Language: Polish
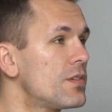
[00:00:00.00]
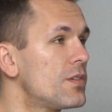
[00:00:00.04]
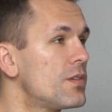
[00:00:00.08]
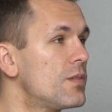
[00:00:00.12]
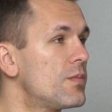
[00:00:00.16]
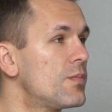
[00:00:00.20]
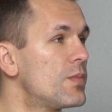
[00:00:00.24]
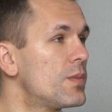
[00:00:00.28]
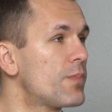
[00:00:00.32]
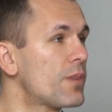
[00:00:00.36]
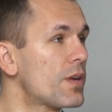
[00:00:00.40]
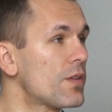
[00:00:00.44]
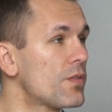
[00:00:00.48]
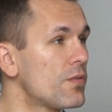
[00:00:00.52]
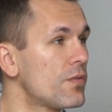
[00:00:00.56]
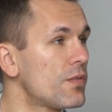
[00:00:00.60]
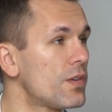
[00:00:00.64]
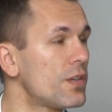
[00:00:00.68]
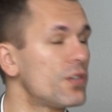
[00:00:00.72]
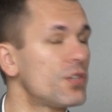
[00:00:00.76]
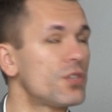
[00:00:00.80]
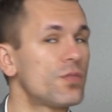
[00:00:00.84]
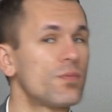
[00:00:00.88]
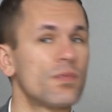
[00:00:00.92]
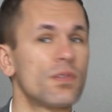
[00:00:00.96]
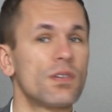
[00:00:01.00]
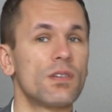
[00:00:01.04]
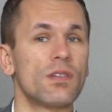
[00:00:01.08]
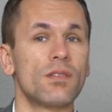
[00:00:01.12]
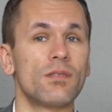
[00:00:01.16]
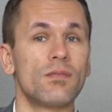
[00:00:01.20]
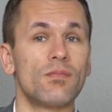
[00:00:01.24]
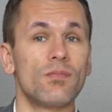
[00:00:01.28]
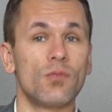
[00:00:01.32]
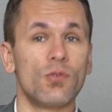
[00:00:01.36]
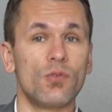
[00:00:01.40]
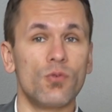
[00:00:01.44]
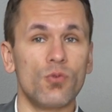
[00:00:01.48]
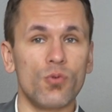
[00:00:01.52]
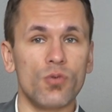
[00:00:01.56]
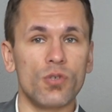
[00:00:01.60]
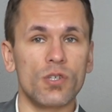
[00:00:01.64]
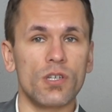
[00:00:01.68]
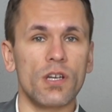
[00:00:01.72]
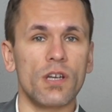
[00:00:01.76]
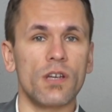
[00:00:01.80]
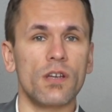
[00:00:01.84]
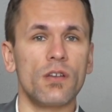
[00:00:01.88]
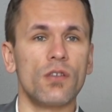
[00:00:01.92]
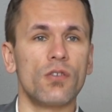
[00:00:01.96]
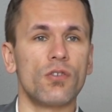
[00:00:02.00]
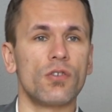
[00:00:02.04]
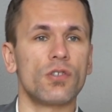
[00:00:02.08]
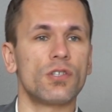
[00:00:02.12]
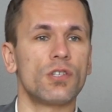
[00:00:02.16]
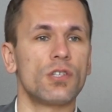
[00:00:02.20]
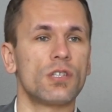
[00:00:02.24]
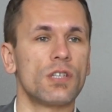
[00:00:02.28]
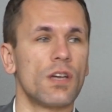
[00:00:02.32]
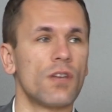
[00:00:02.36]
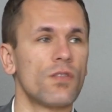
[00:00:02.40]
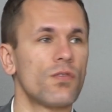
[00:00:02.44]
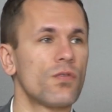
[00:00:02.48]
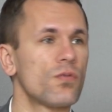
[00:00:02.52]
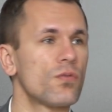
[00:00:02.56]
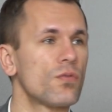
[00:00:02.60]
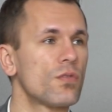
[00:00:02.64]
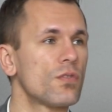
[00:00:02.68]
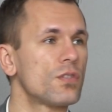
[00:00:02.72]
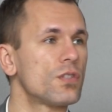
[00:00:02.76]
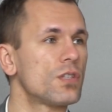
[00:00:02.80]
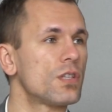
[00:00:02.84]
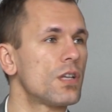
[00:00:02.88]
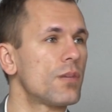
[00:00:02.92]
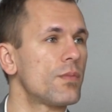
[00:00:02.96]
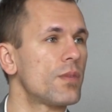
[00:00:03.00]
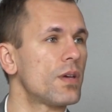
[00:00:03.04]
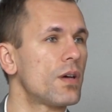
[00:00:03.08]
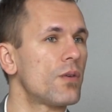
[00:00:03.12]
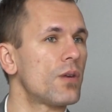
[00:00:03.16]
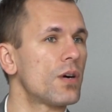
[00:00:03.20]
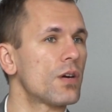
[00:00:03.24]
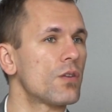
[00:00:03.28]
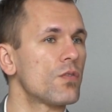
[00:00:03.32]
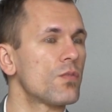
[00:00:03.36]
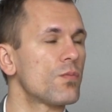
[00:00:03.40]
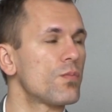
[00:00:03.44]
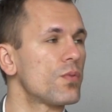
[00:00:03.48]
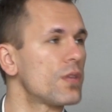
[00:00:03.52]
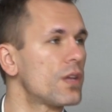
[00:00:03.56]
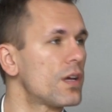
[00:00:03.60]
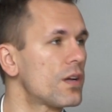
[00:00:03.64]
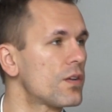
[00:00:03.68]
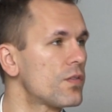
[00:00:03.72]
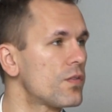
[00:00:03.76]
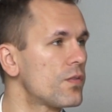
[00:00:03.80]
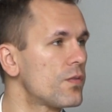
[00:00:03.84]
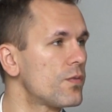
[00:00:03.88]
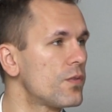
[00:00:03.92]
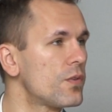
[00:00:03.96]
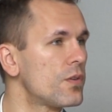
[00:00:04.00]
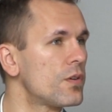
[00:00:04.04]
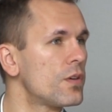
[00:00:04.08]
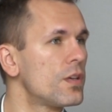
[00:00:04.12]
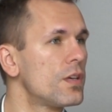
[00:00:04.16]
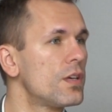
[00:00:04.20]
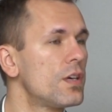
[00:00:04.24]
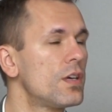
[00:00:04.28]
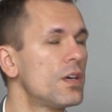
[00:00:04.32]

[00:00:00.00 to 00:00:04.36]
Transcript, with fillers: I my pracowaliśmy duże ilości czasu, rodzina miała gospodarstwo